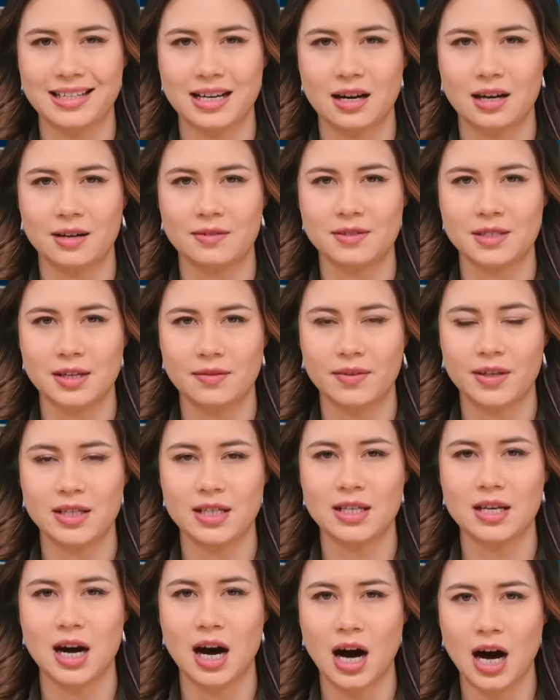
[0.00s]
sebuah kota
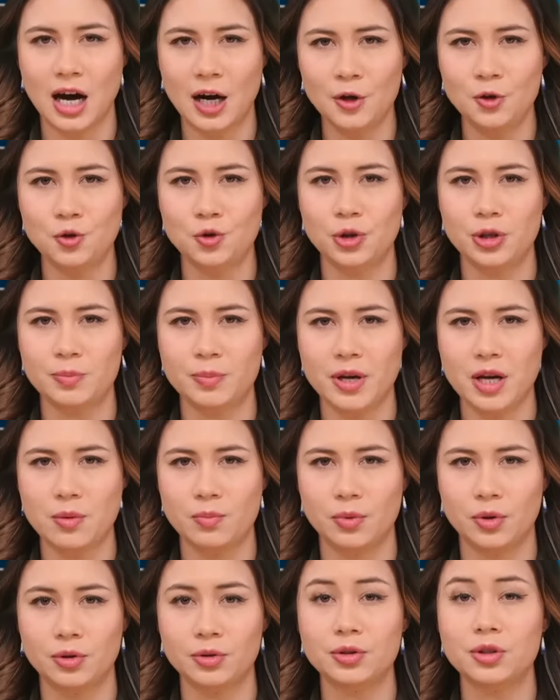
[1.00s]
berpenduduk
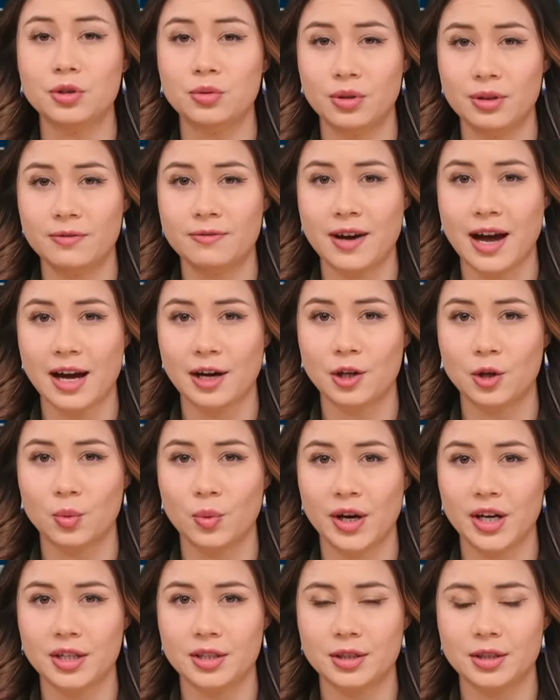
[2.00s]
1.700 orang untuk
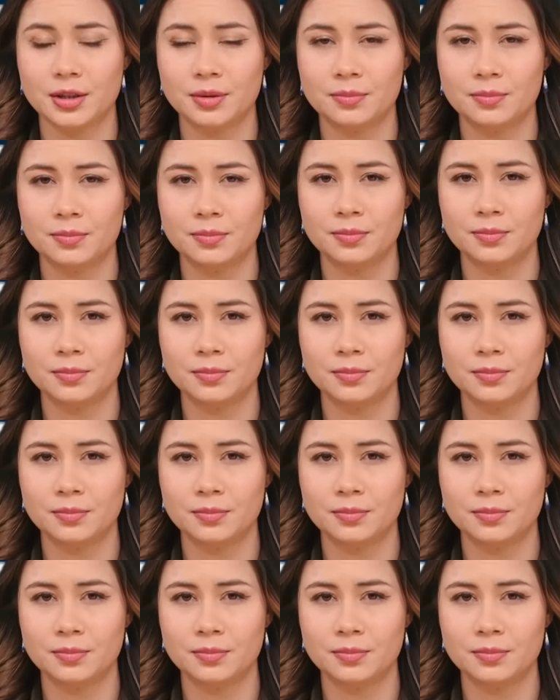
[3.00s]
mengungsi.